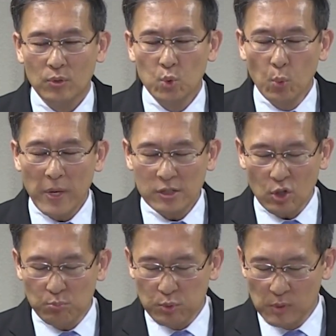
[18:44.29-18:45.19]
욥의
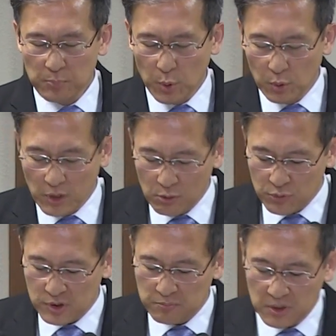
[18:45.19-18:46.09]
성품을 표현하고
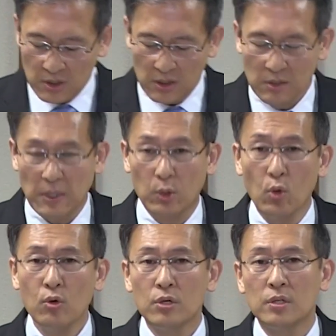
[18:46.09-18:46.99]
있습니다.
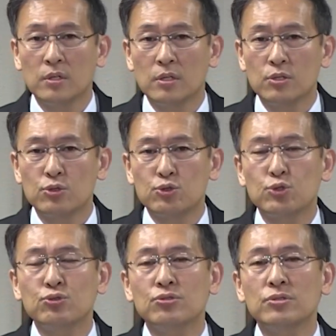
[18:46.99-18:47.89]
바로
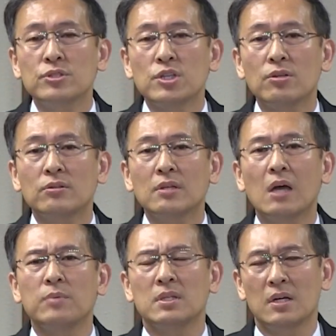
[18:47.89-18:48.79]

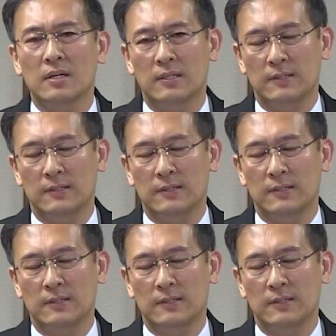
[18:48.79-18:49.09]
순전함이다.